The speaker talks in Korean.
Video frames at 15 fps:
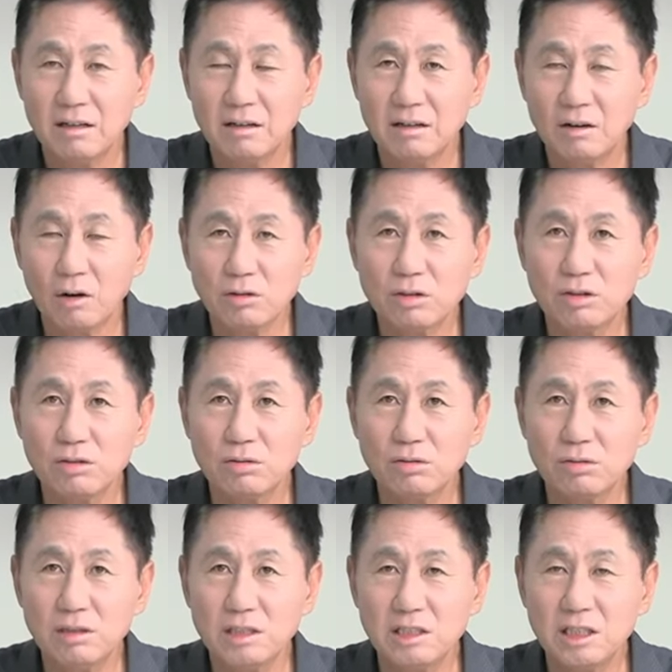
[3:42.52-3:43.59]
억지로
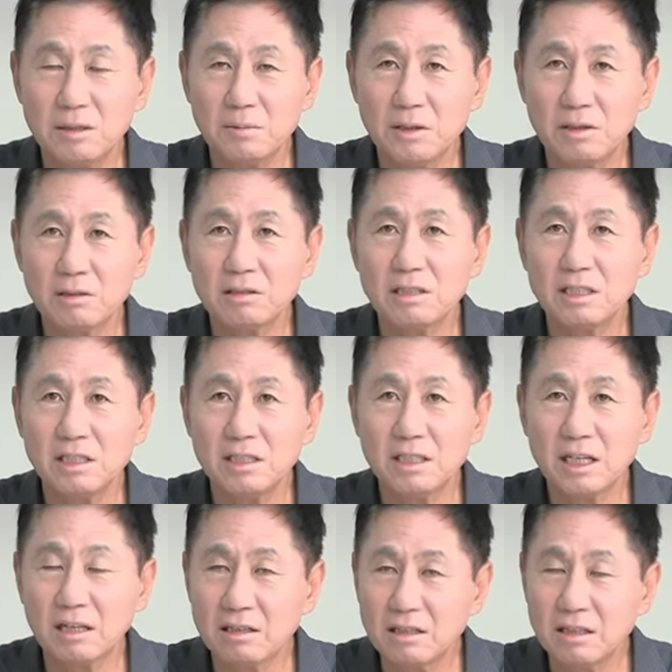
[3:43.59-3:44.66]
이재명
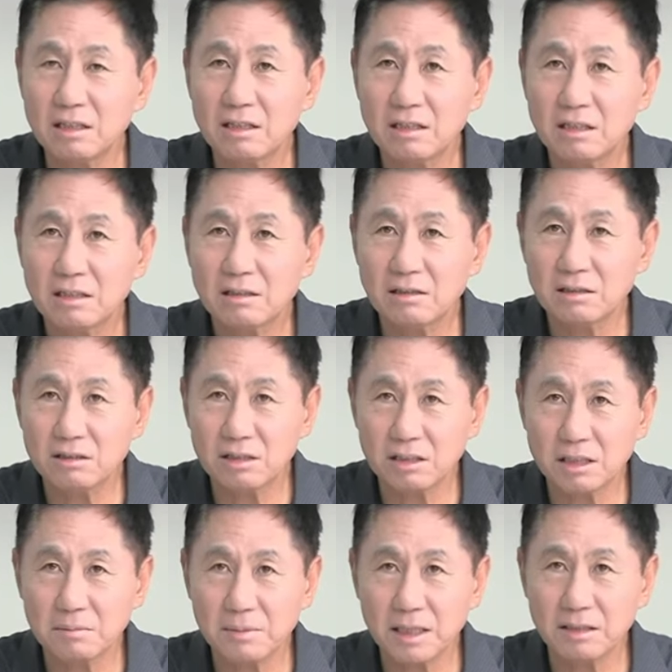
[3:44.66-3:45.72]
시장을
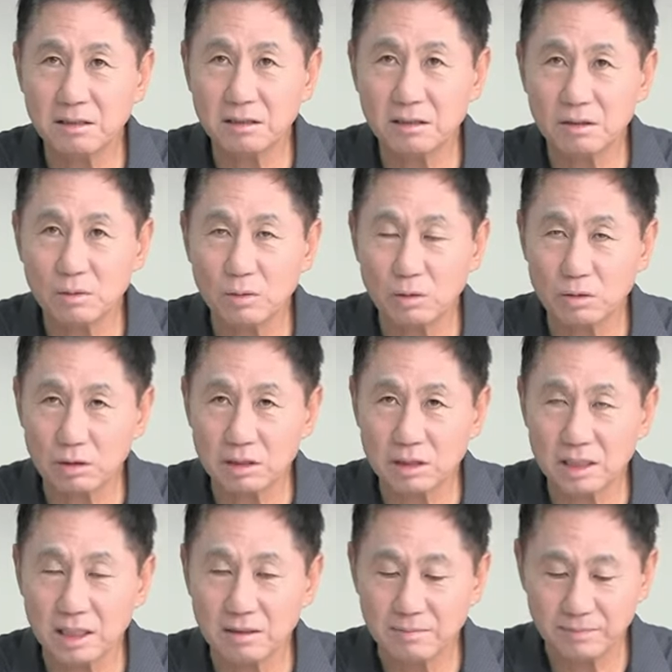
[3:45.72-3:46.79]
끌어들여서 만들었던
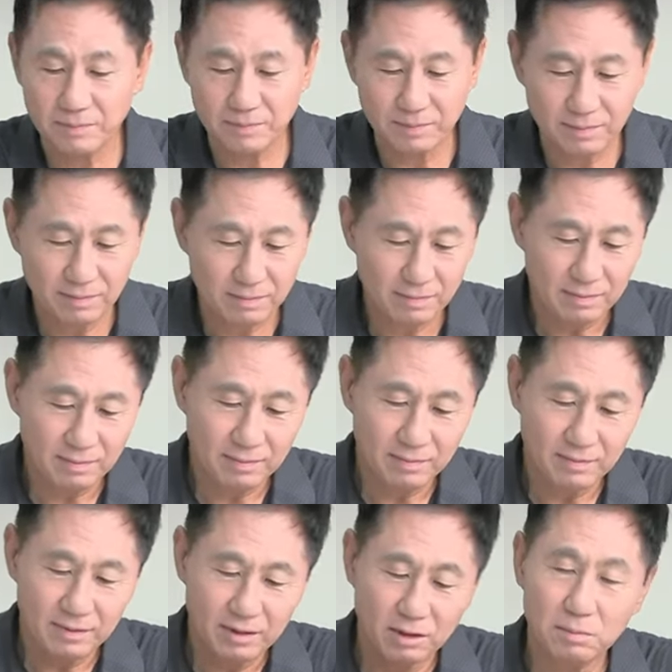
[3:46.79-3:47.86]
공소장
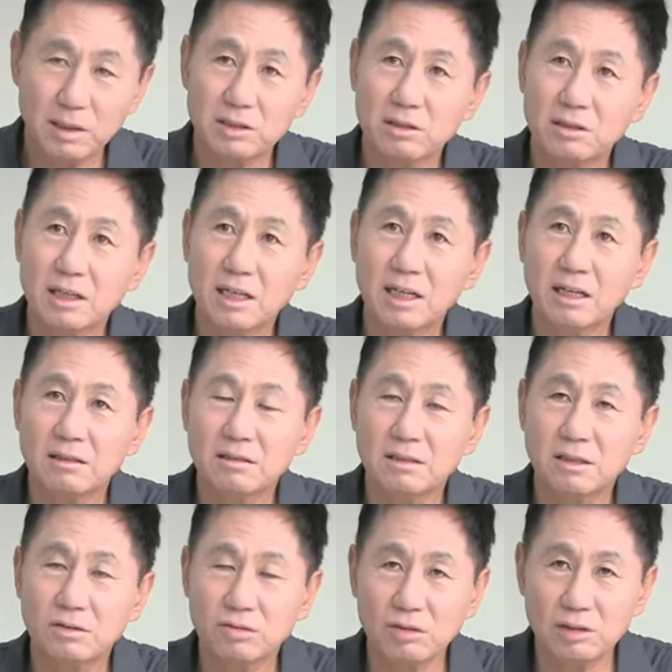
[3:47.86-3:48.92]
얼마 전에 그
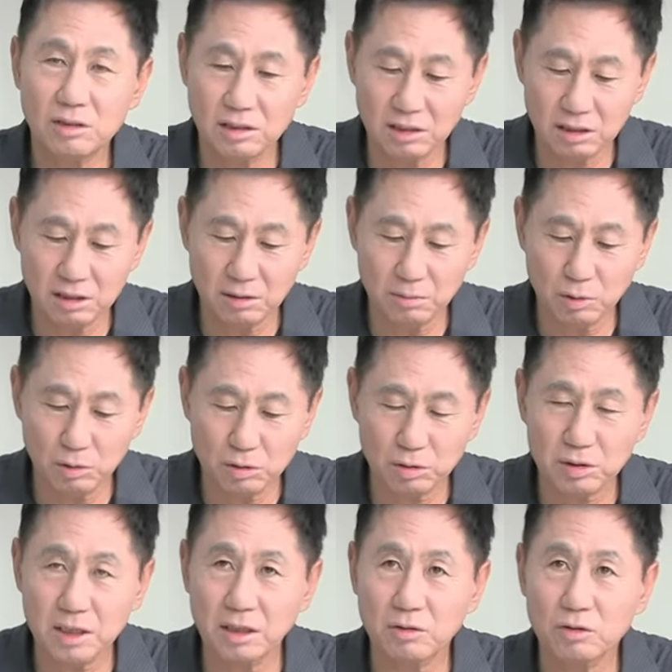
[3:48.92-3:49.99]
수원지검
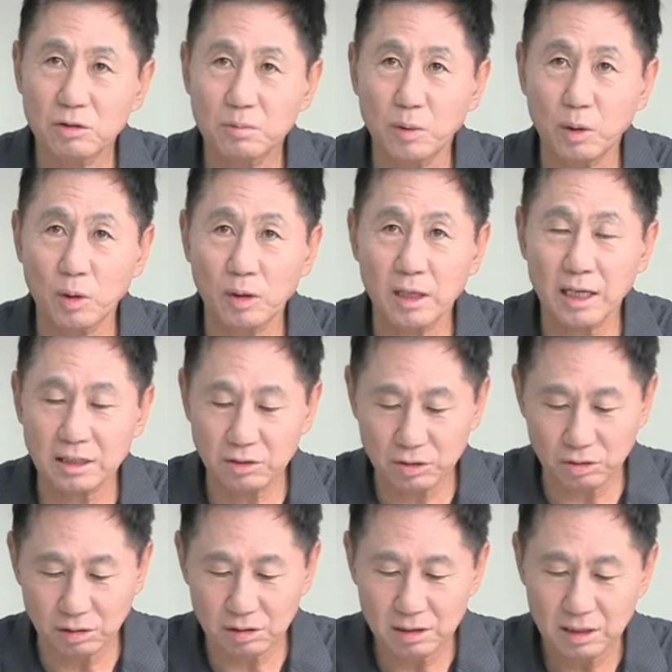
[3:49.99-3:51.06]
공소장도 뽀롱이
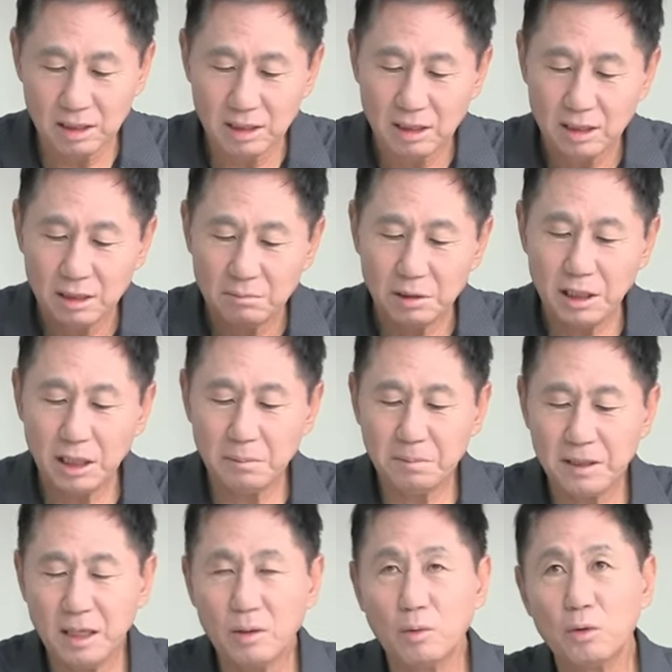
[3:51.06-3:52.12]
났죠.
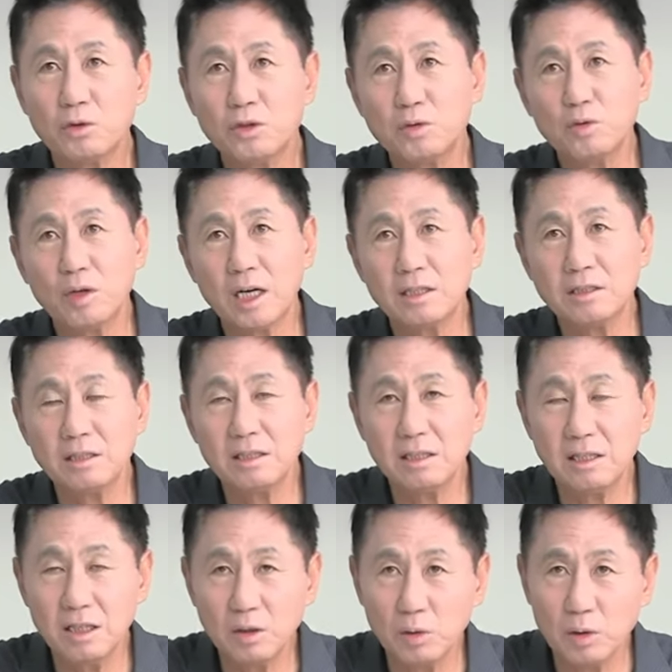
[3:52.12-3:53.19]
필리핀에 오지도 않은
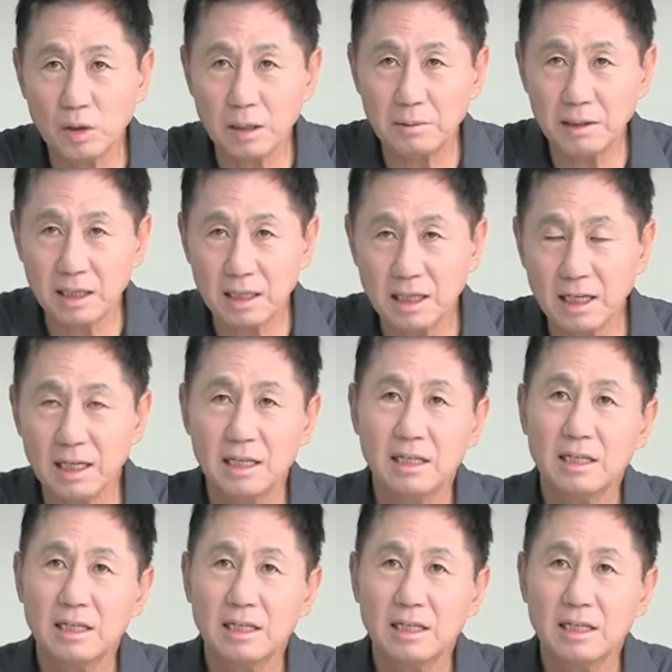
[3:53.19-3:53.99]
리오남에게